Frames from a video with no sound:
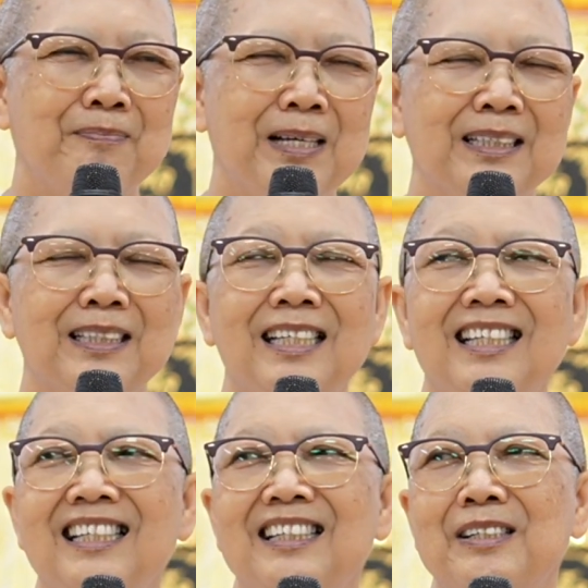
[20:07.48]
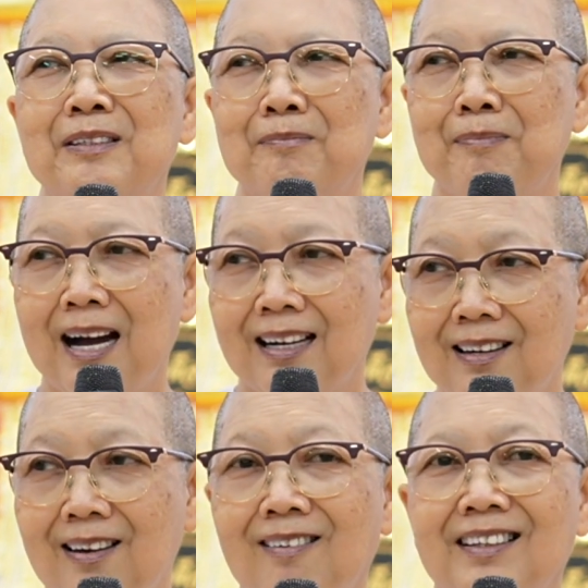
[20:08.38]
เป็นที่พัก
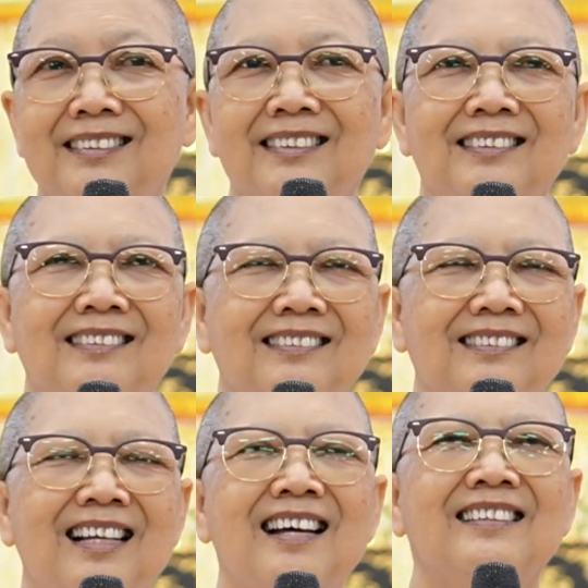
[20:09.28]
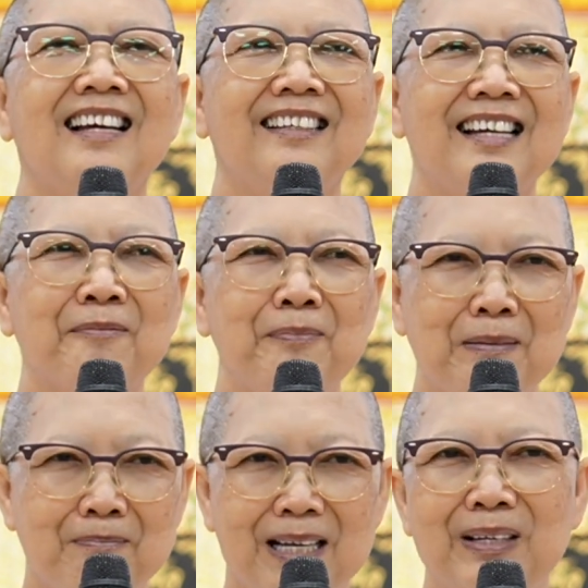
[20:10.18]
ร้อนตั้งแต่ยังเป็
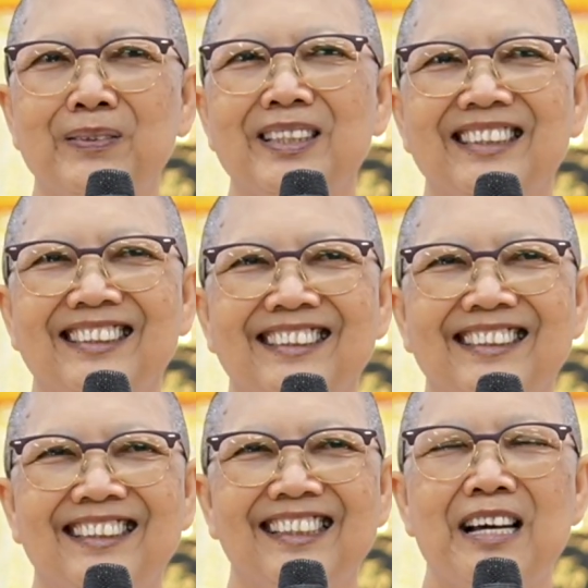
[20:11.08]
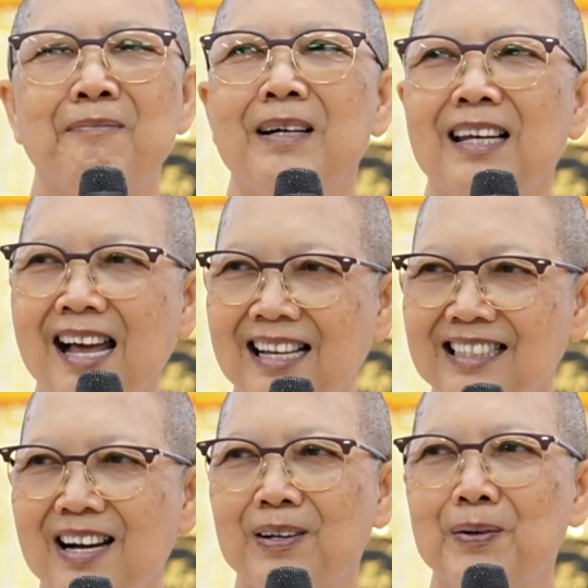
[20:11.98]
นมนุษย์และเมื่อลา
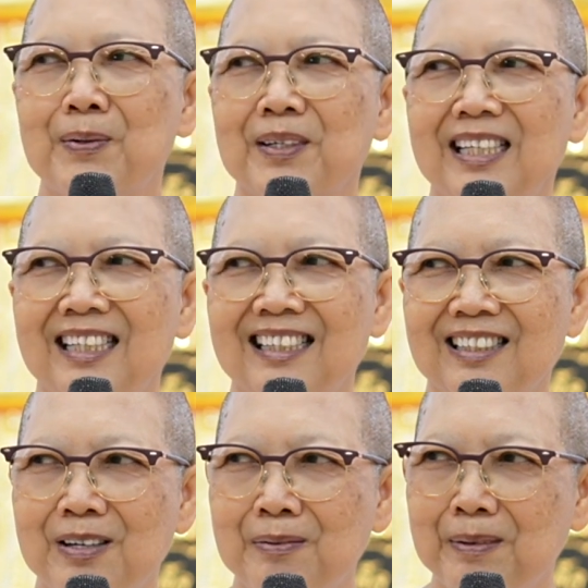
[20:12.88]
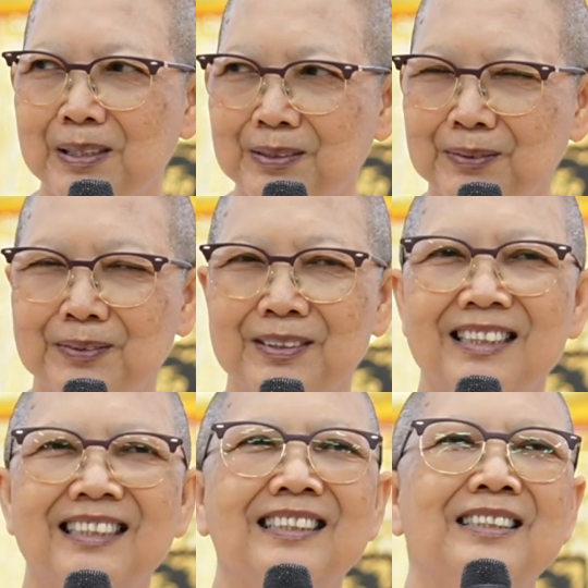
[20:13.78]
จากโลกนี้ก็ไปสู่
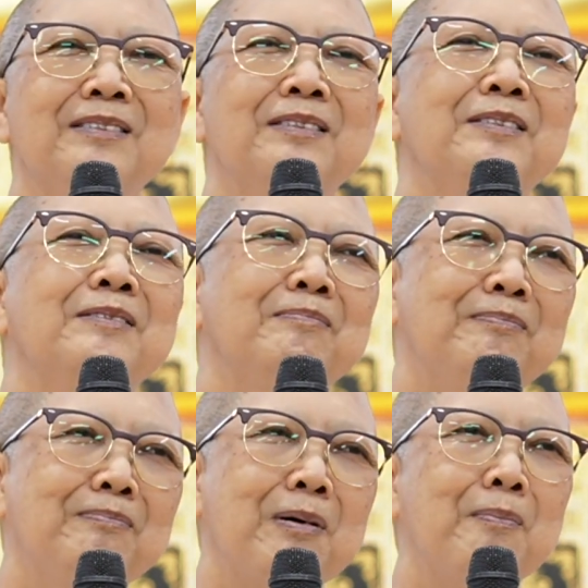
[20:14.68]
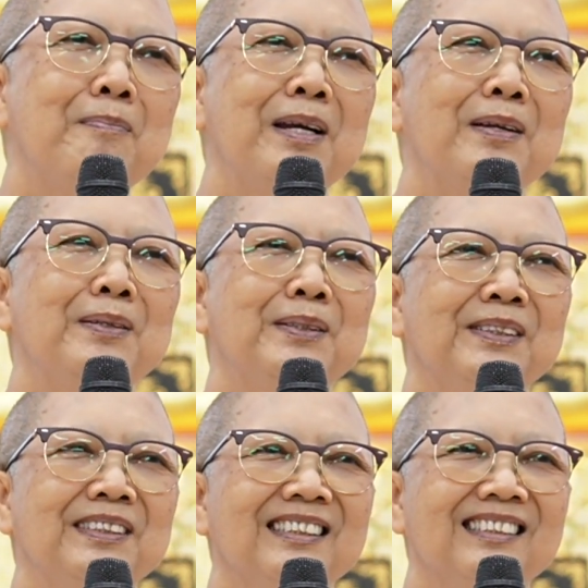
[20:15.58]
พรหมโล
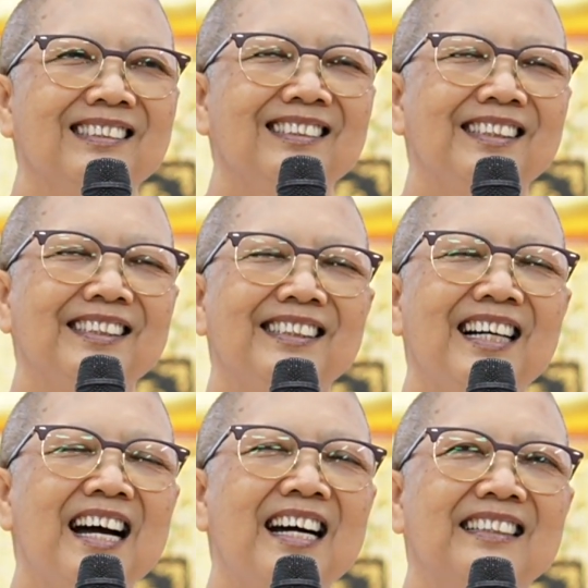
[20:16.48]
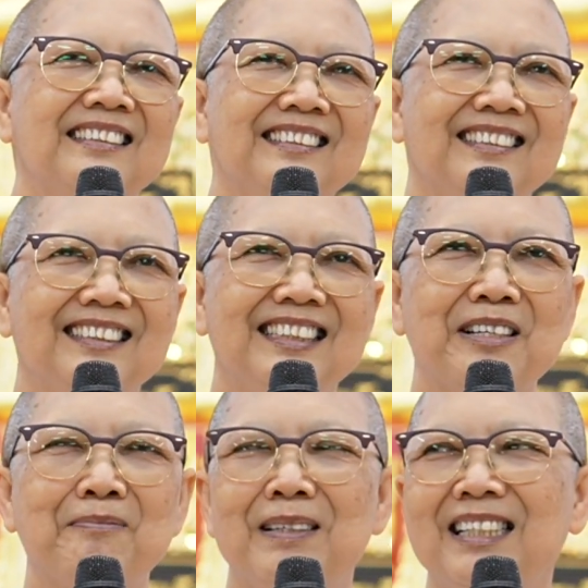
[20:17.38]
กหรือหาก
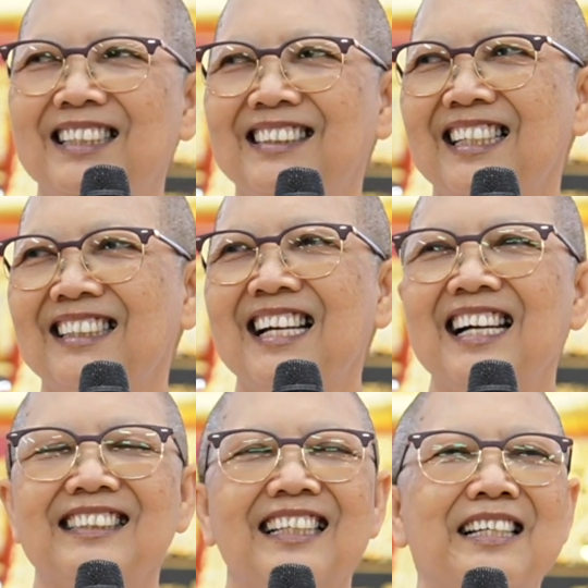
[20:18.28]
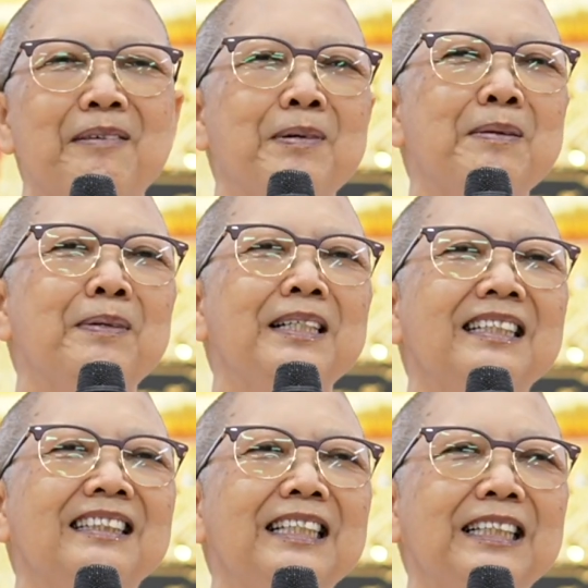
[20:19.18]
ยังมีสัญญาใจกับเพื่อ
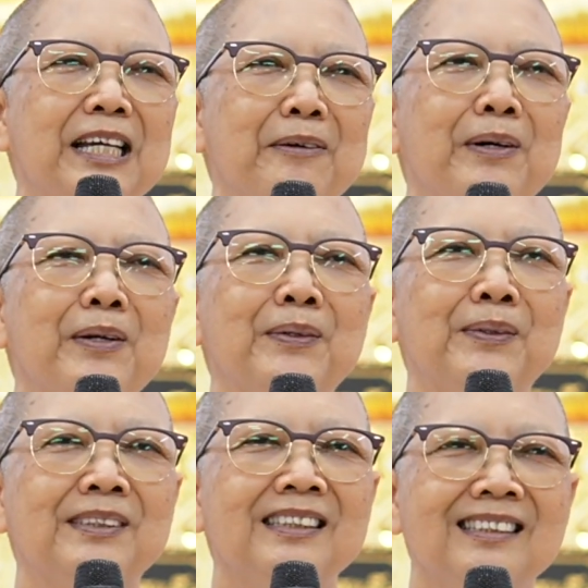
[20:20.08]
นๆที่เทวโลก